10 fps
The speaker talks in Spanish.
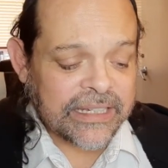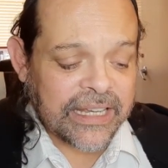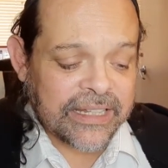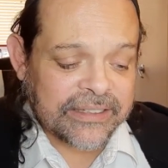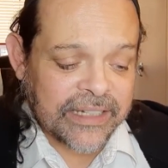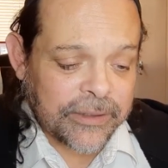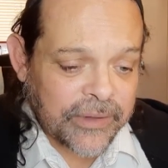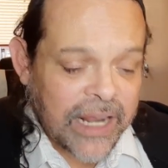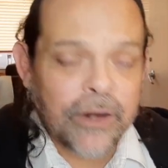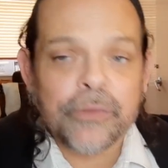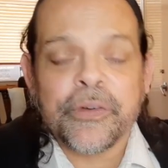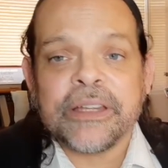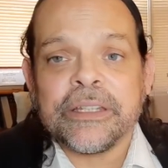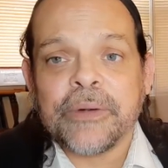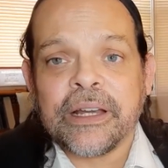quieren celebrar los
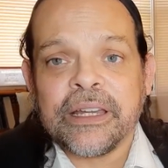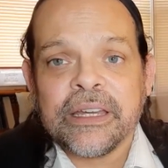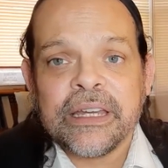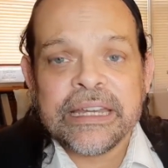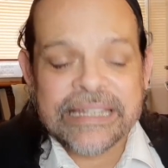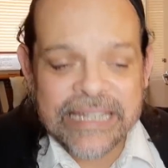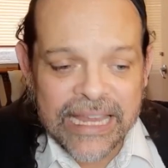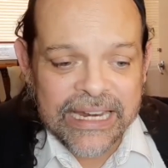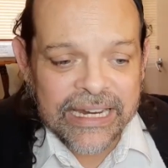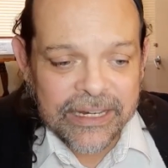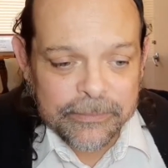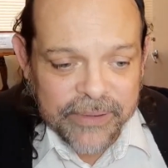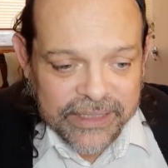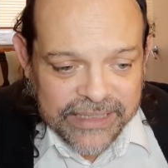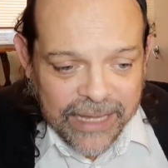festivales, quieren en
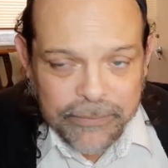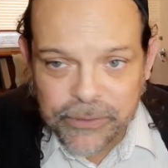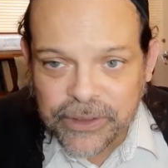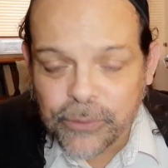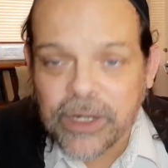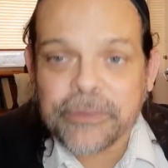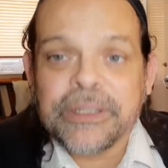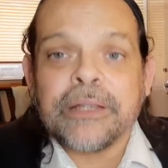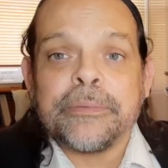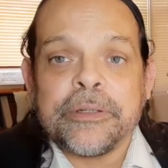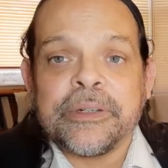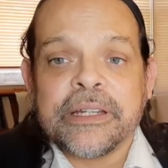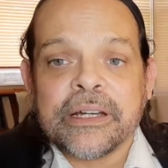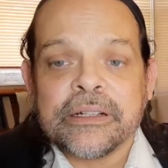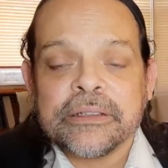verdad vivir una vida
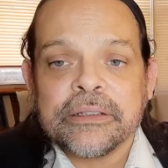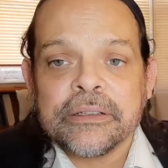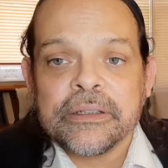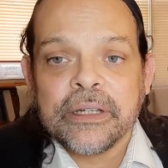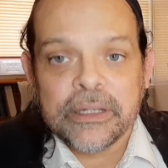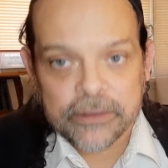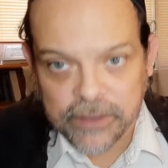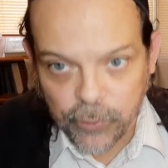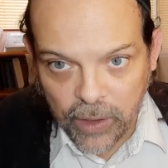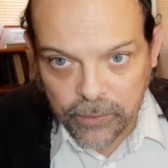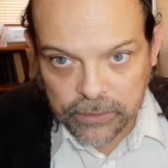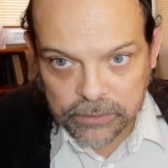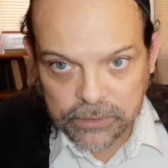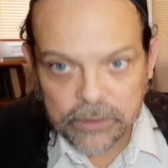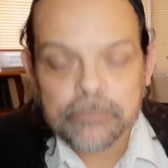bíblica. De nuevo,
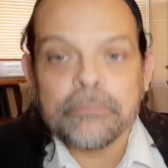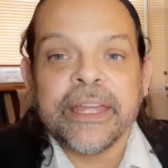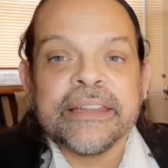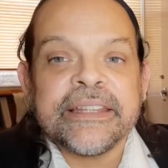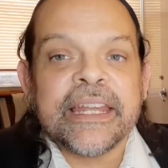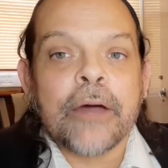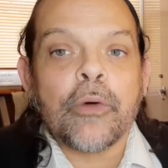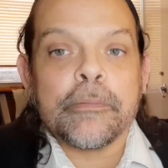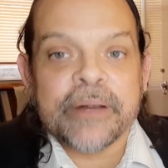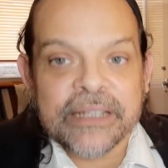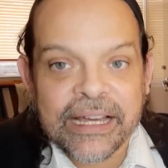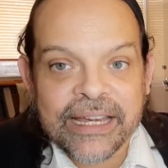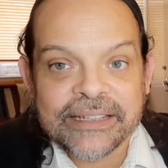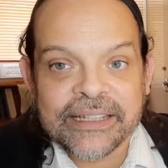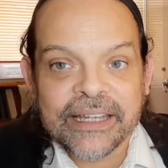mentira o es verdad
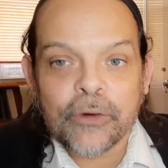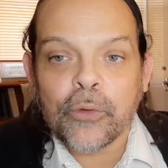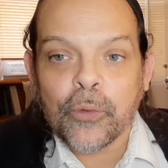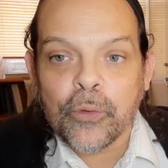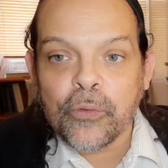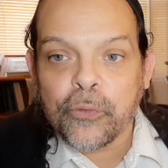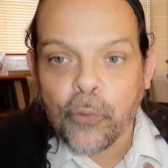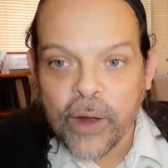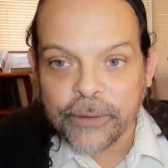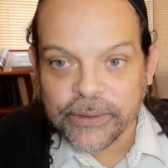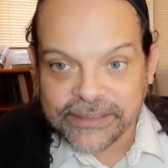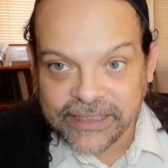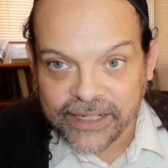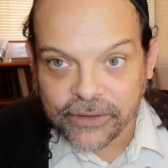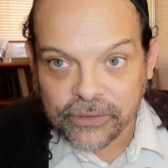que esté un fuego
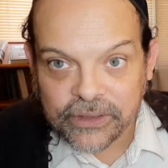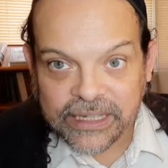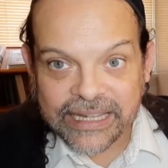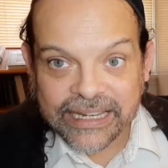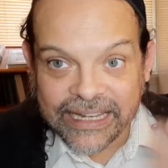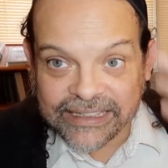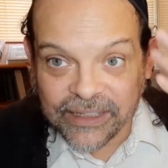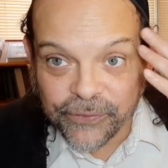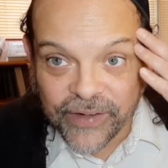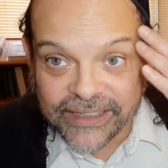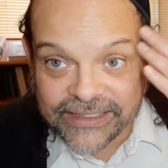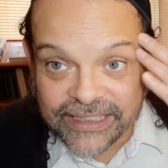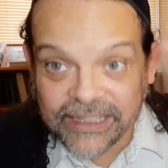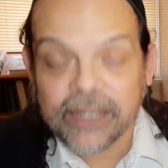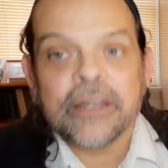interno que te
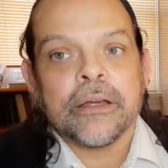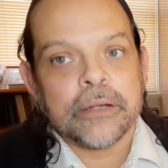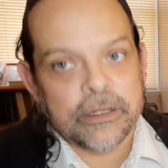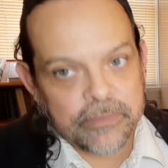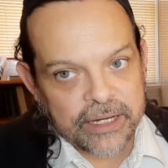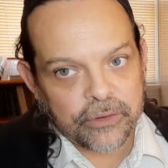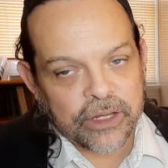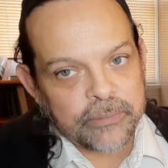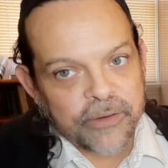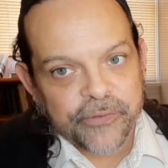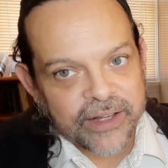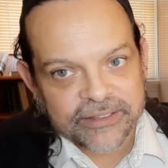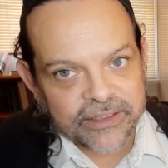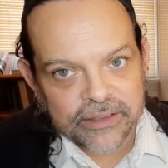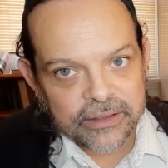fastidia. Hermano, es más
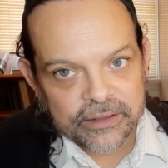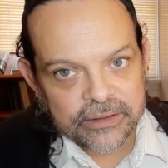fácil,